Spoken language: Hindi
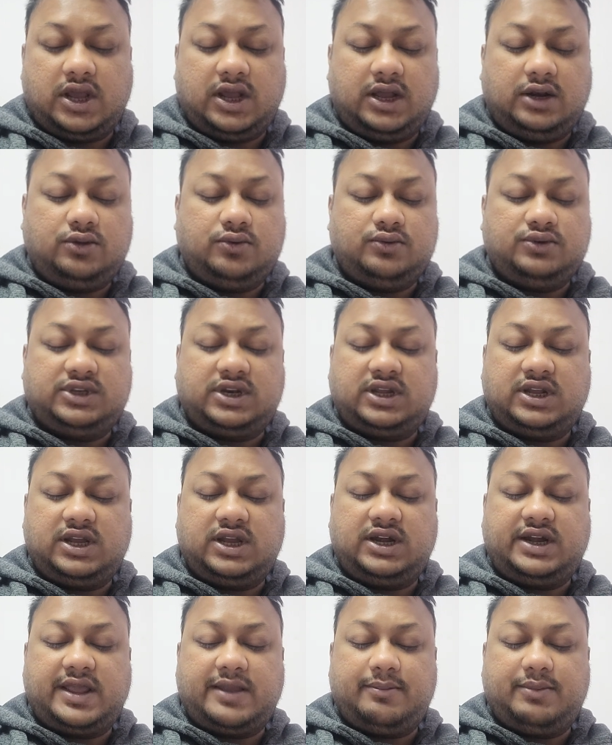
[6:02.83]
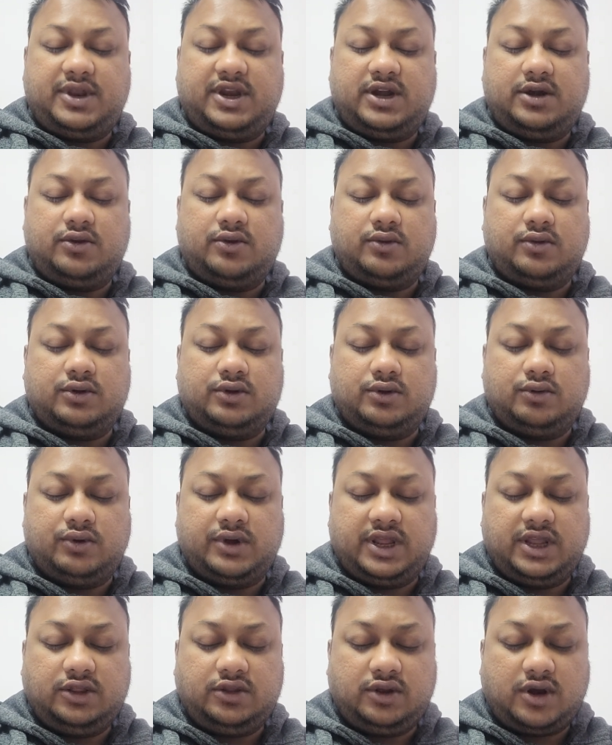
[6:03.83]
अगर दूसरा अगर टाइम पीरियड
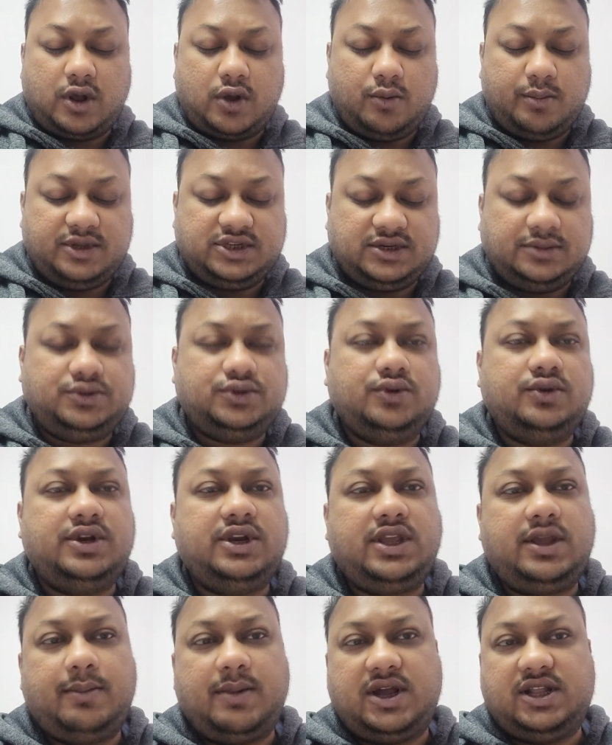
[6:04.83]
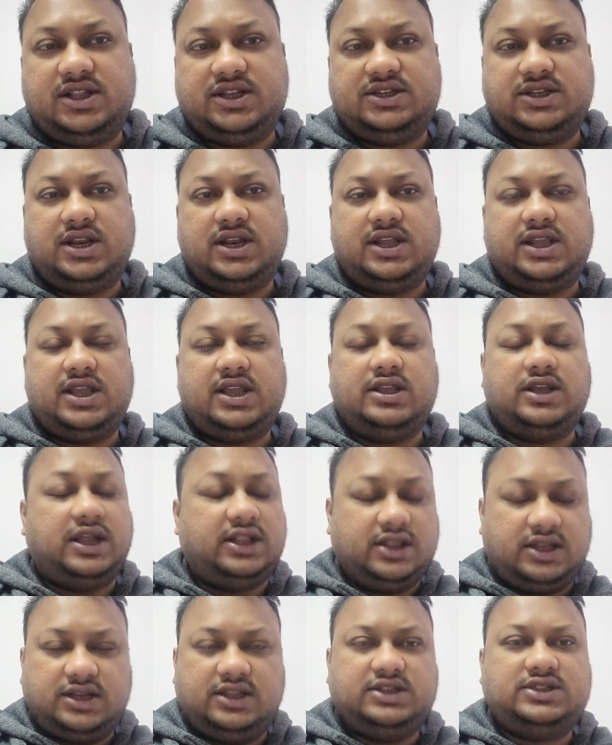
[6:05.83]
ढूंढे तो राहु में जब शुक्र की महादशा लगेगी
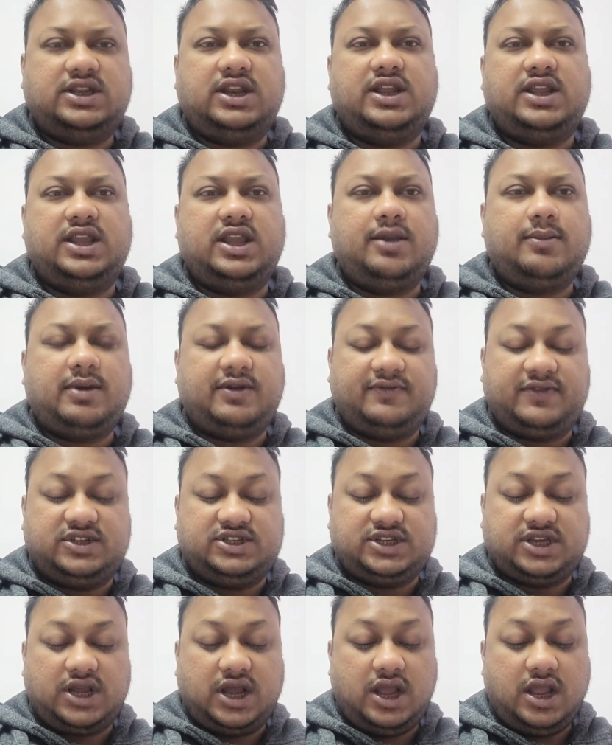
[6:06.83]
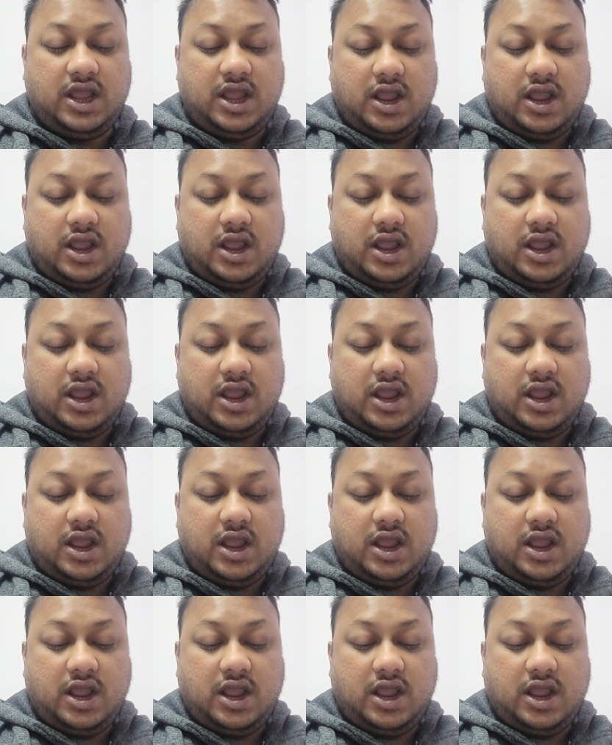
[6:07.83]
अंतरदशा लगेगी माफ़ कीजिएगा